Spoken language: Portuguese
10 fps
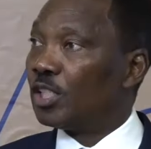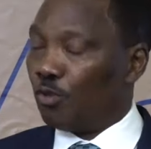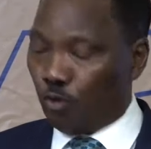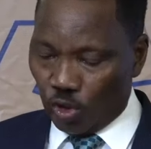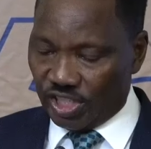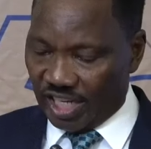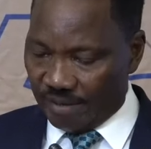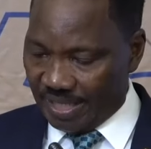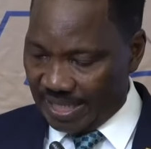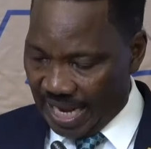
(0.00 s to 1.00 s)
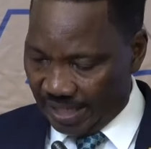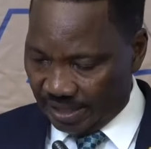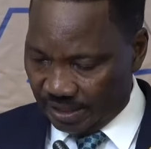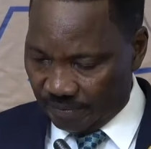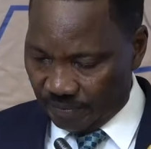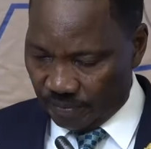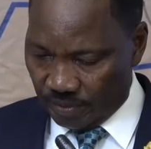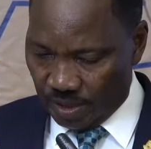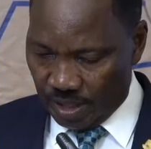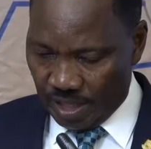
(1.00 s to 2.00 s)
vulnerabilidades,
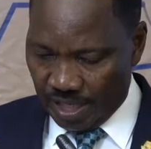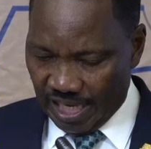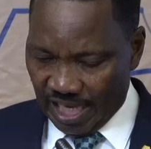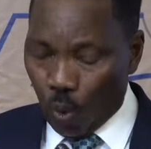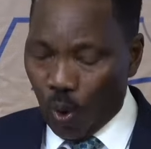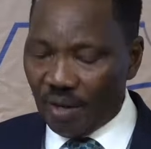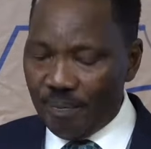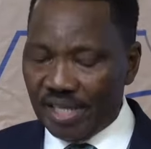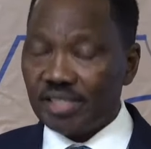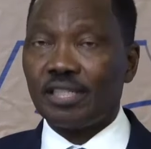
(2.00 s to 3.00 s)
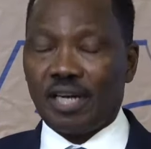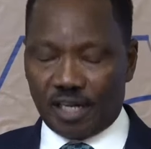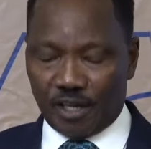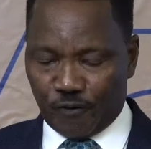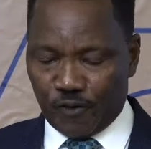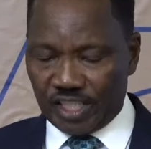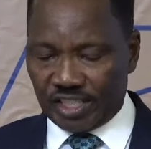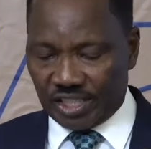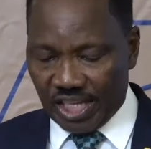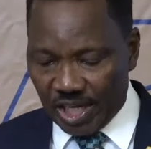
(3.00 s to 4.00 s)
igualmente
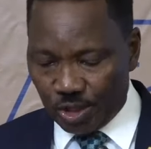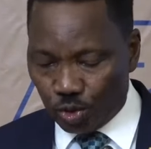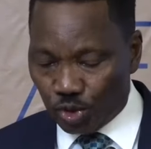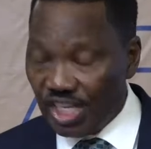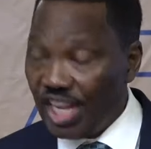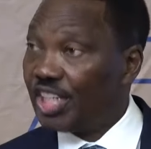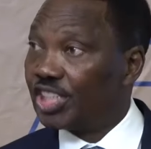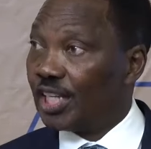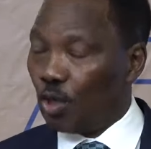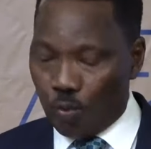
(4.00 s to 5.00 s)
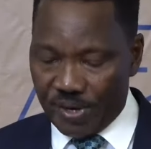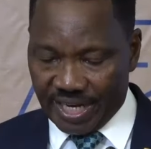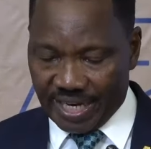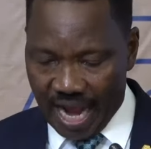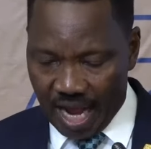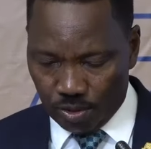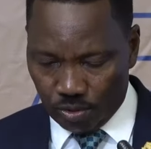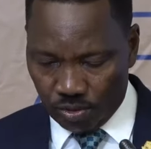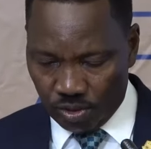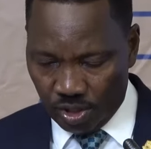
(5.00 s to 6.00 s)
refletidos neste comunicado,
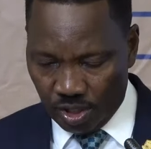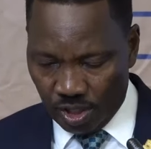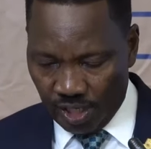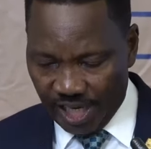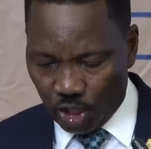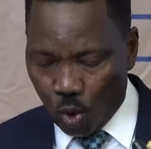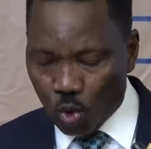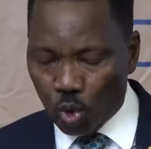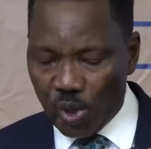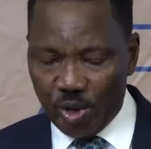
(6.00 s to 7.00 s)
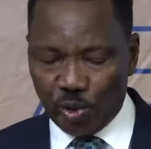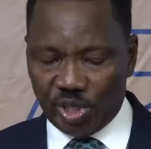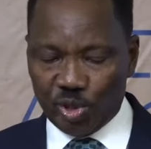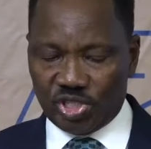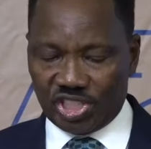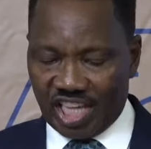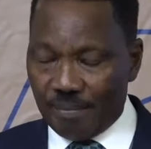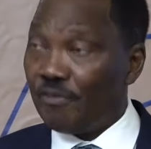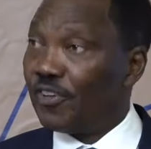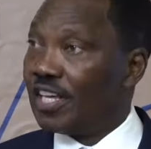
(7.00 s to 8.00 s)
e concluiu que o
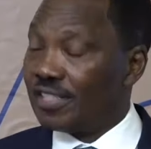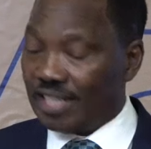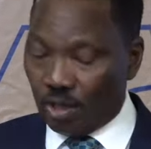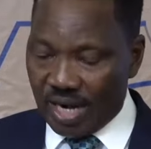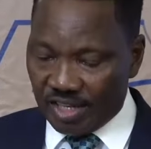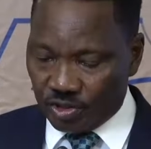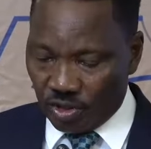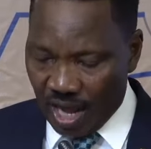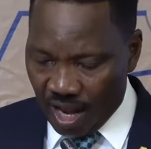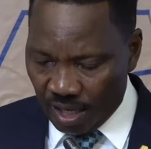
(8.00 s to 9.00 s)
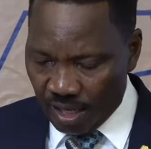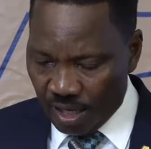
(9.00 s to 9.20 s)
sistema financeiro nacional